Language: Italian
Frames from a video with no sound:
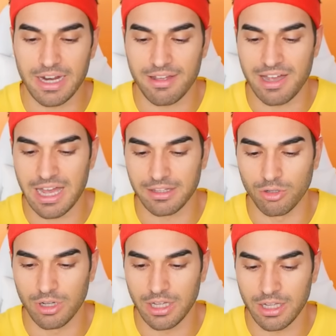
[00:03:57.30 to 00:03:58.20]

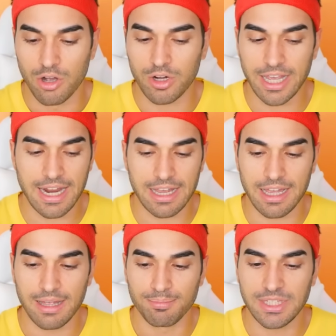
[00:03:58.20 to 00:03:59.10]
lavato eh Ok
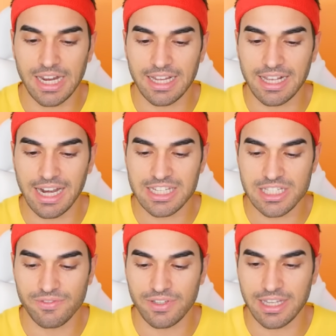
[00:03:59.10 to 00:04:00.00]
raga Direi
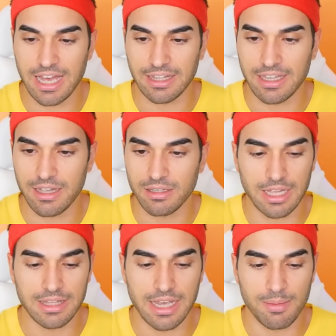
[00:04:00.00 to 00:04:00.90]
classificata
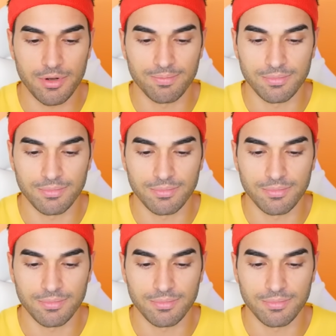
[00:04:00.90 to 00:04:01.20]
Andiamo